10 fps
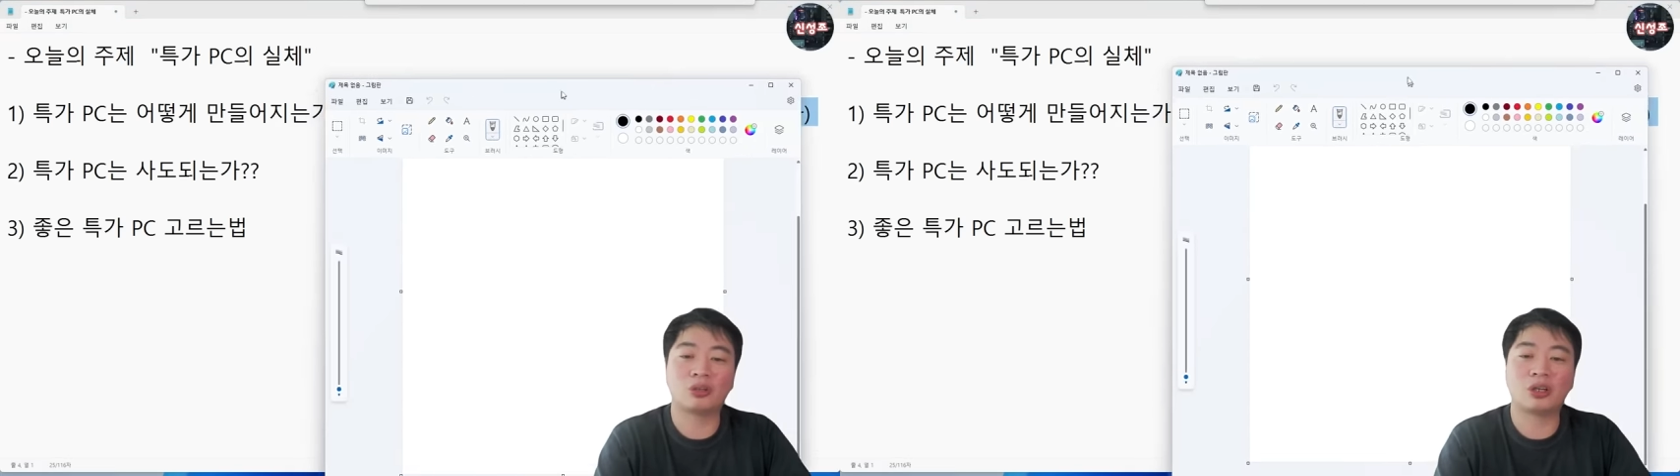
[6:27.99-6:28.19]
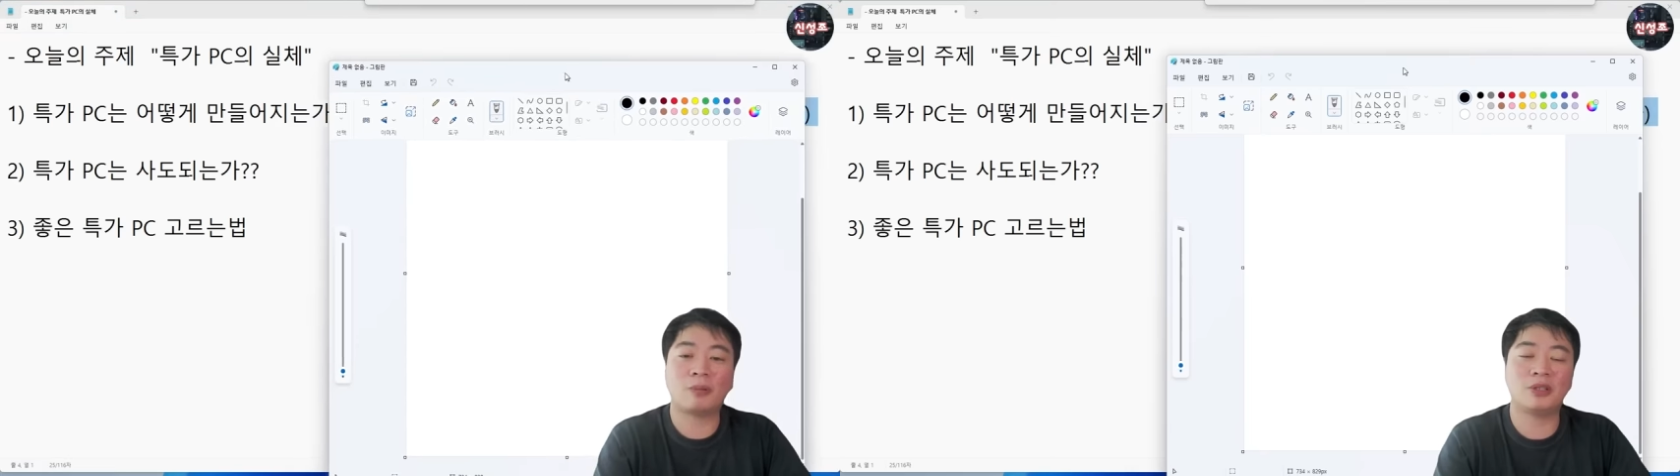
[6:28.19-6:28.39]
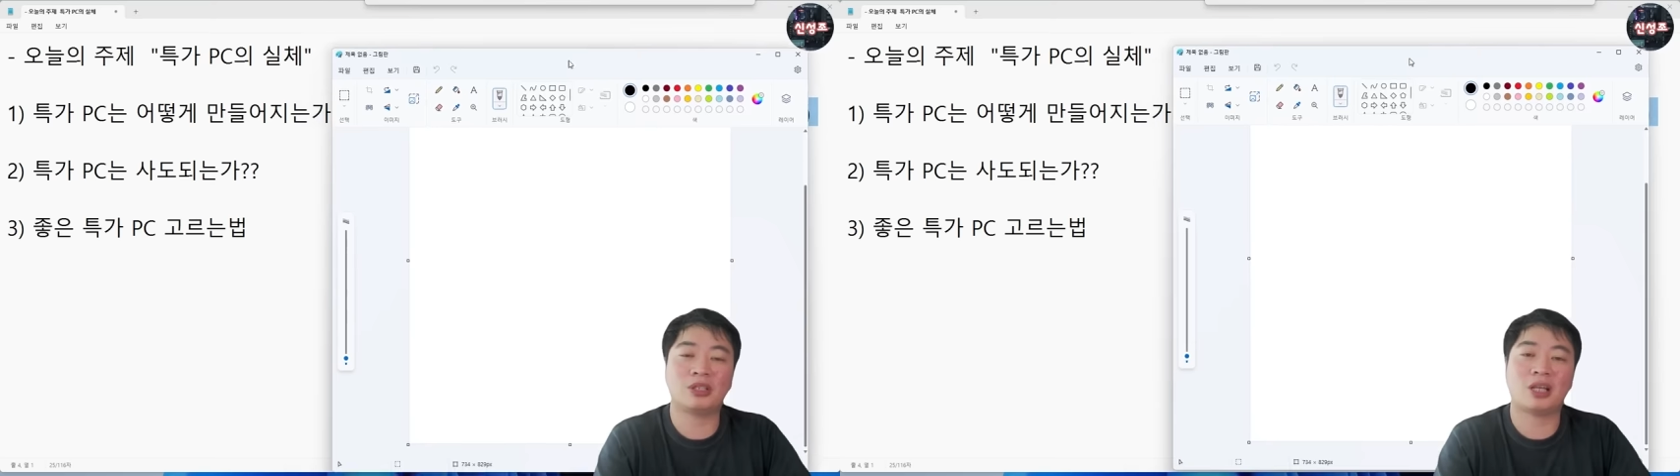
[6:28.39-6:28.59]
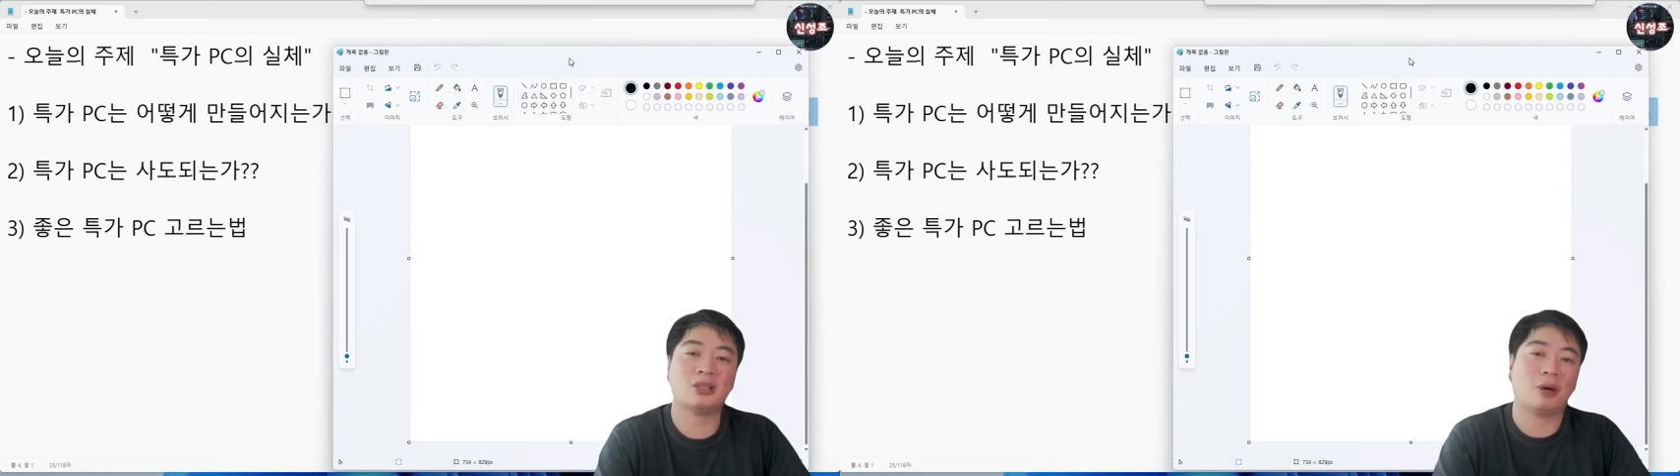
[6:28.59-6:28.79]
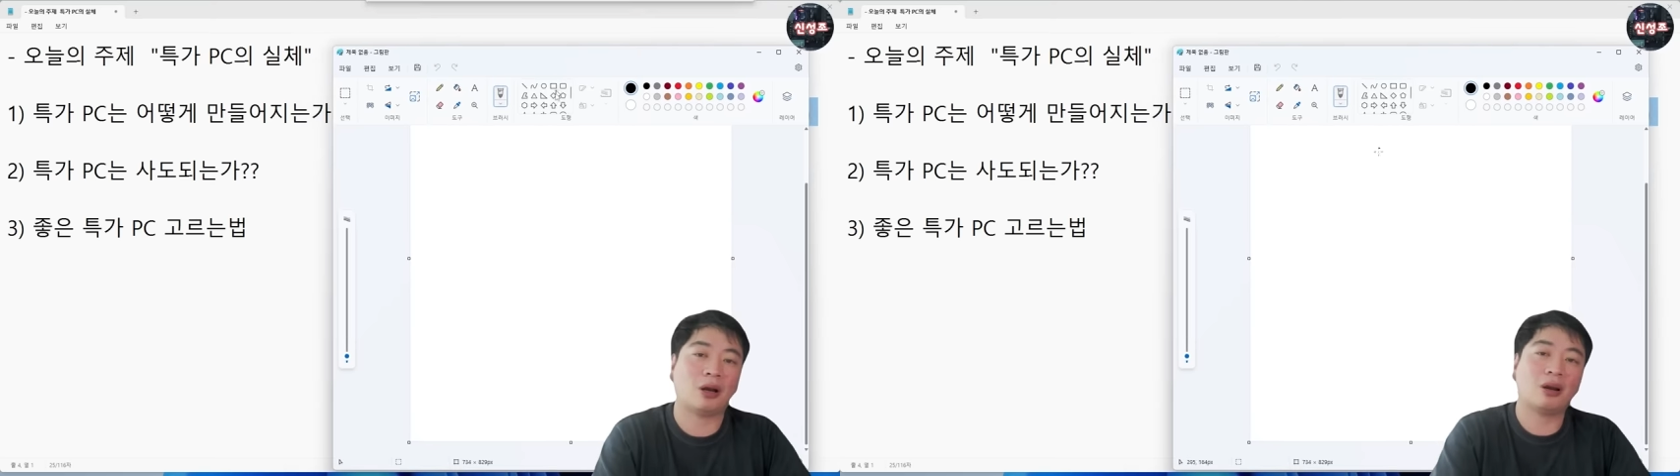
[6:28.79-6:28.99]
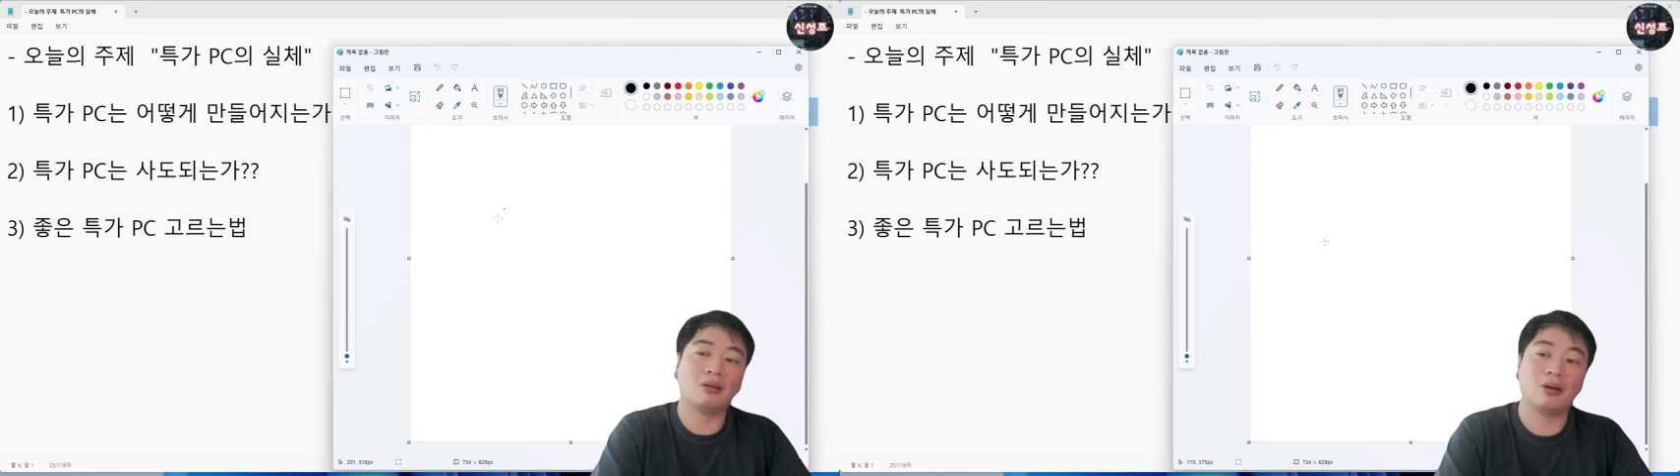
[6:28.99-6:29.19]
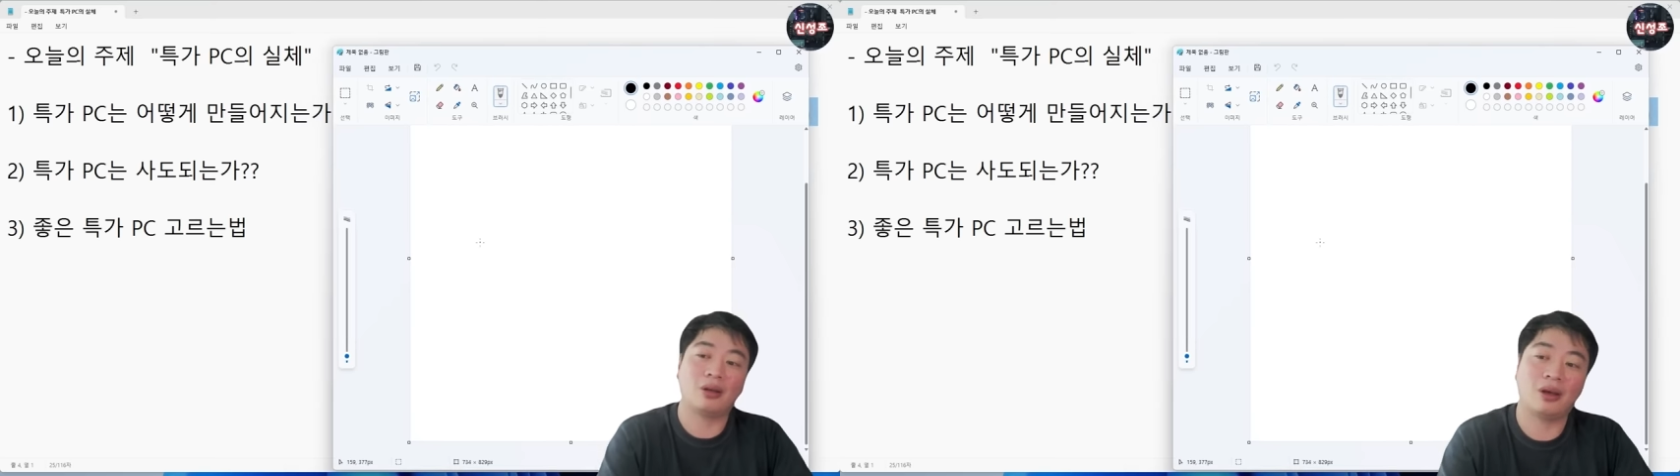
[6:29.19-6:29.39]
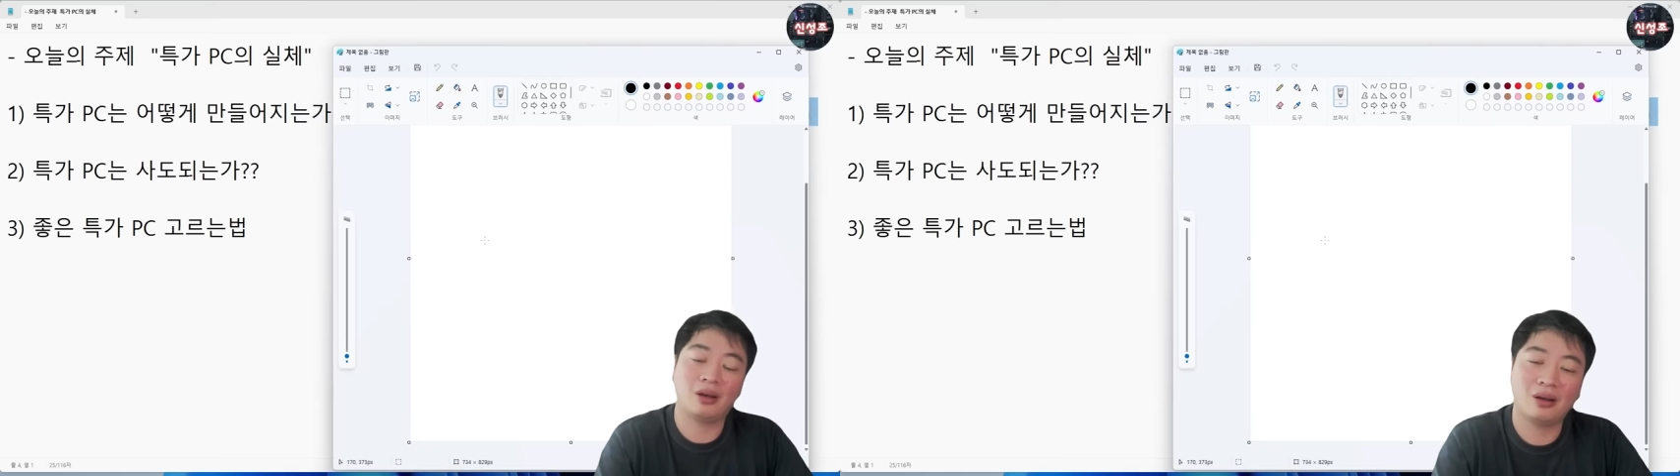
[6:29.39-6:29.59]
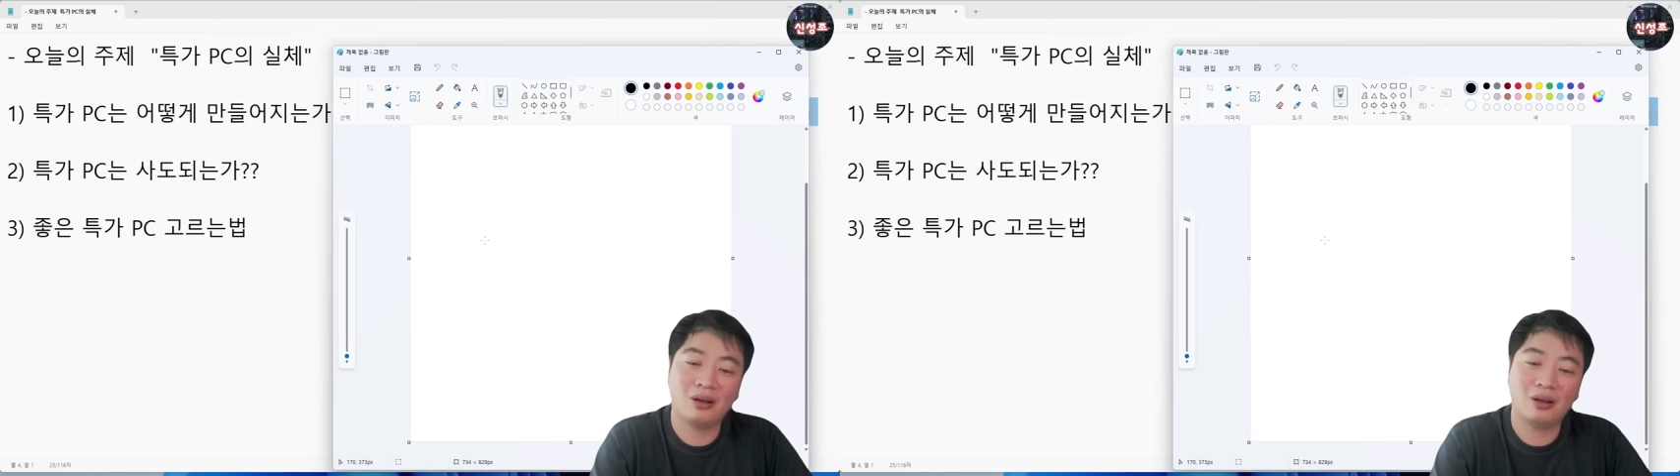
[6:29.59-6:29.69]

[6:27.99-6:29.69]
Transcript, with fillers: 특가 PC 사지 말라는 거네